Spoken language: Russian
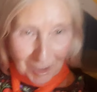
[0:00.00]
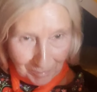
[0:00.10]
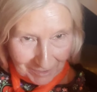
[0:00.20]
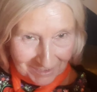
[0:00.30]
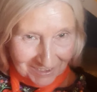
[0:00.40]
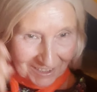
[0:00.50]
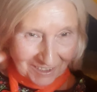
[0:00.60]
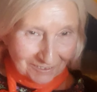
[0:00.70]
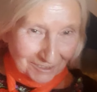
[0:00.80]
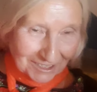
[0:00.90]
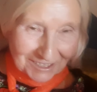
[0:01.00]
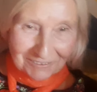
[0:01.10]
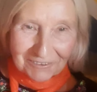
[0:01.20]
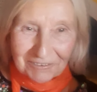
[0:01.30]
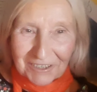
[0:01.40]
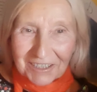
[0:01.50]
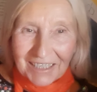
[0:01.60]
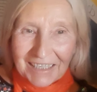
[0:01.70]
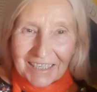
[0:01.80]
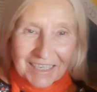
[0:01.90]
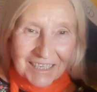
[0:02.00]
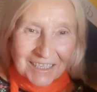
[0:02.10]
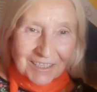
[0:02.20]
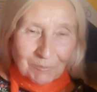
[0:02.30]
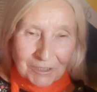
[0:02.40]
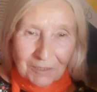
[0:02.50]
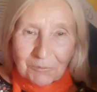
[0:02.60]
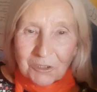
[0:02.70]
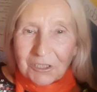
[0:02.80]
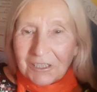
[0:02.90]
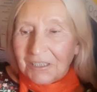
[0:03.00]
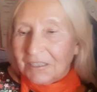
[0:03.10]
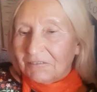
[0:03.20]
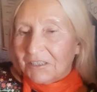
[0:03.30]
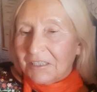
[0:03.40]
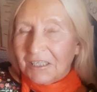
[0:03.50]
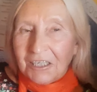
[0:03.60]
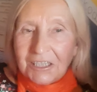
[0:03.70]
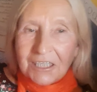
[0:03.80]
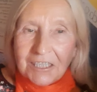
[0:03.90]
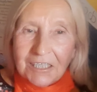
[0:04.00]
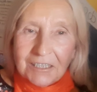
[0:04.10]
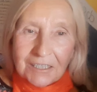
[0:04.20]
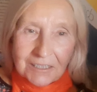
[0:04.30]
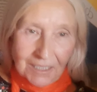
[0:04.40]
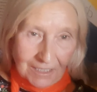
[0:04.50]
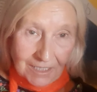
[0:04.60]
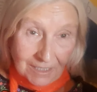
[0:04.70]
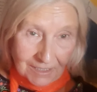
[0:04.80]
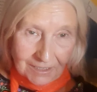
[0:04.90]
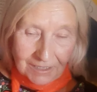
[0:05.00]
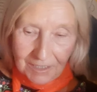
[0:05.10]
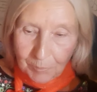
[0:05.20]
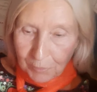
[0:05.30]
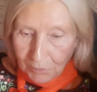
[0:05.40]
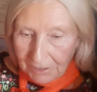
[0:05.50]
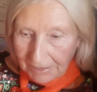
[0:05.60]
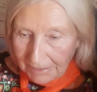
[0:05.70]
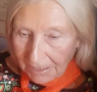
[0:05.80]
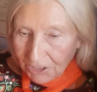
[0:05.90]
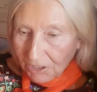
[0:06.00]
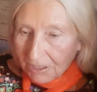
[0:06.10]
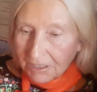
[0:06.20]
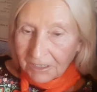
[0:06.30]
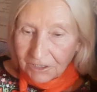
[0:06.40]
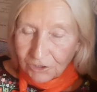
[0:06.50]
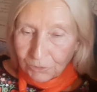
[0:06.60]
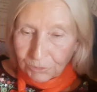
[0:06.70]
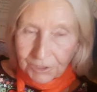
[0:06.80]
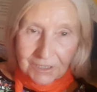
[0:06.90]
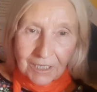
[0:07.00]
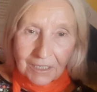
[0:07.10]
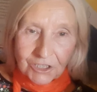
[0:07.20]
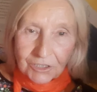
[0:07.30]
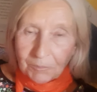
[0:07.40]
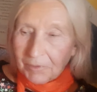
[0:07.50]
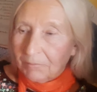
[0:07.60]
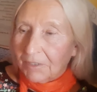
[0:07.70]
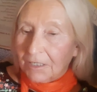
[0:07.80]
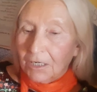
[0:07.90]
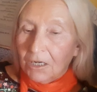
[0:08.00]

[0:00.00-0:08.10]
опять выйти в эфир, потому что возникают какие-то озарения такие. Просто сначала ты что-то знаешь, например,